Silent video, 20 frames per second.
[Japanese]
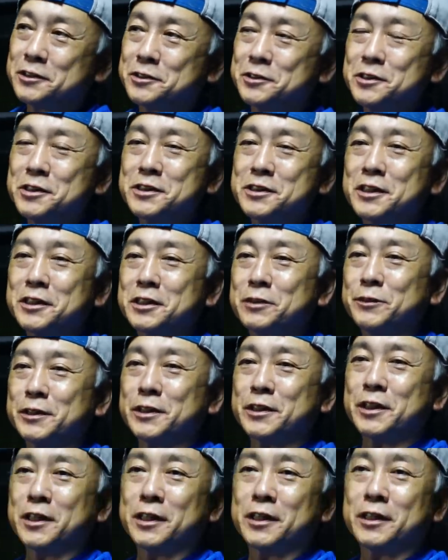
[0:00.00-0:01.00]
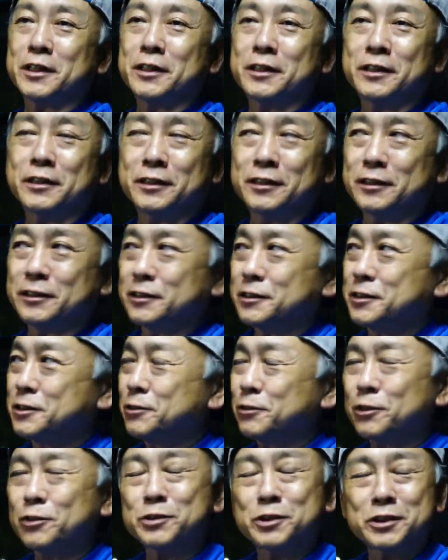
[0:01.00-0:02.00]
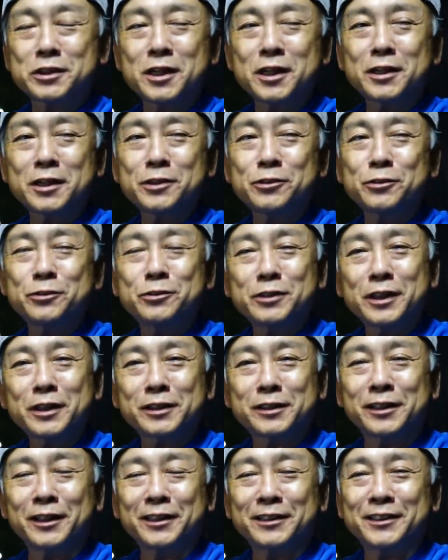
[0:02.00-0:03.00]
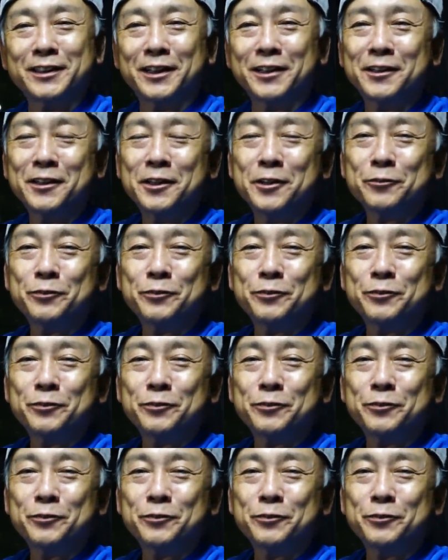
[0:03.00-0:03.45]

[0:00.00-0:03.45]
ついさっきまでね、えー、今日時間が余裕があったんで、